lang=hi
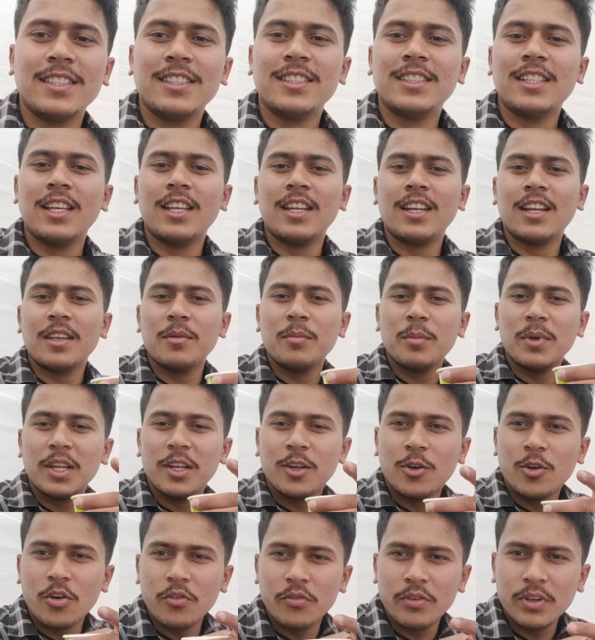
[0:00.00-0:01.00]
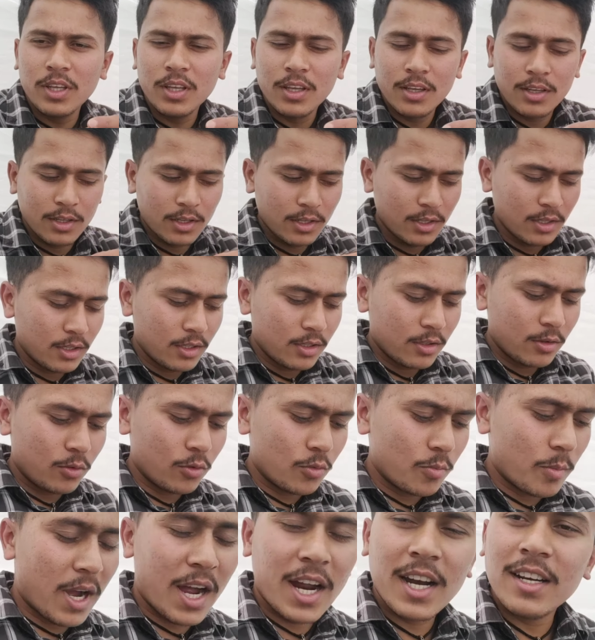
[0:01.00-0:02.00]
ये रही मेरी कॉफ़ी तो
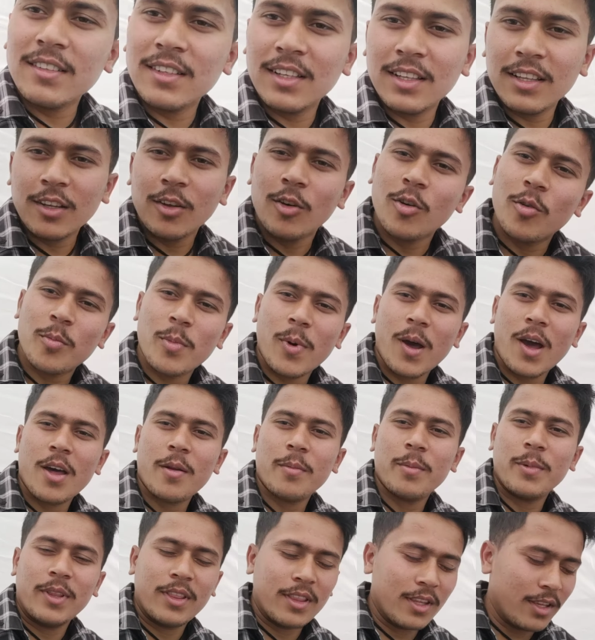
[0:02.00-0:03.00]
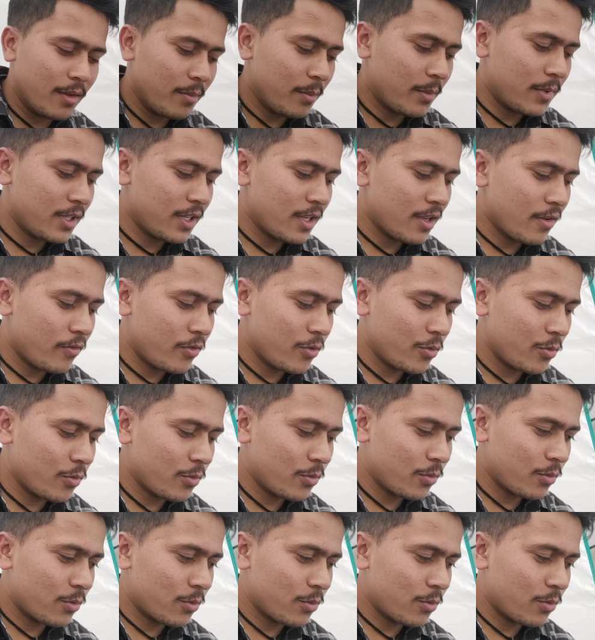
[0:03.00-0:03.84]
बाहर चलते हैं और बाहर पीते हैं बढ़िया व्यू